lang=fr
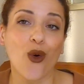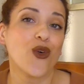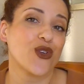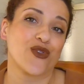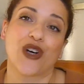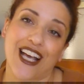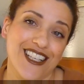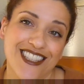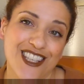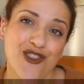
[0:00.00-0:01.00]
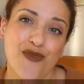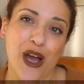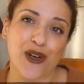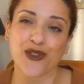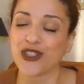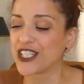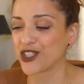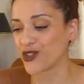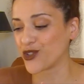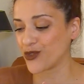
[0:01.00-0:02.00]
Donc voilà, c'est super cool et
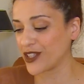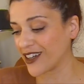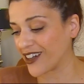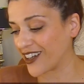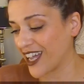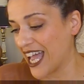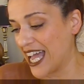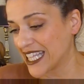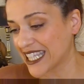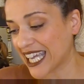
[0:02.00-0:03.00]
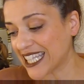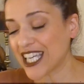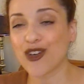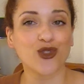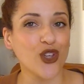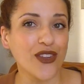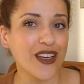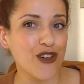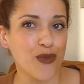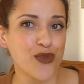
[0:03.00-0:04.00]
je suis euh, très très contente
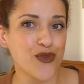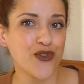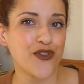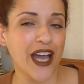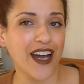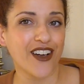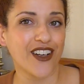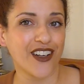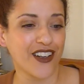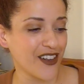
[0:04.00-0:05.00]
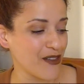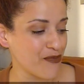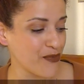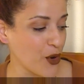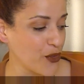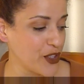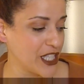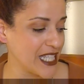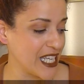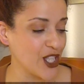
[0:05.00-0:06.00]
d'avoir pu vous faire euh,
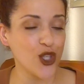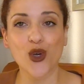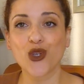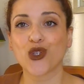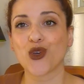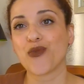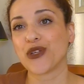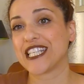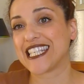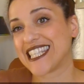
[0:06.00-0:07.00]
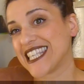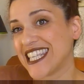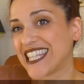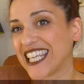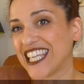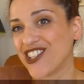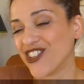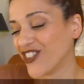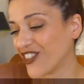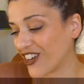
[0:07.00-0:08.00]
profiter de ce petit site et
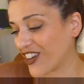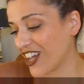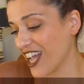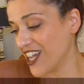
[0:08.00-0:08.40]
de, euh,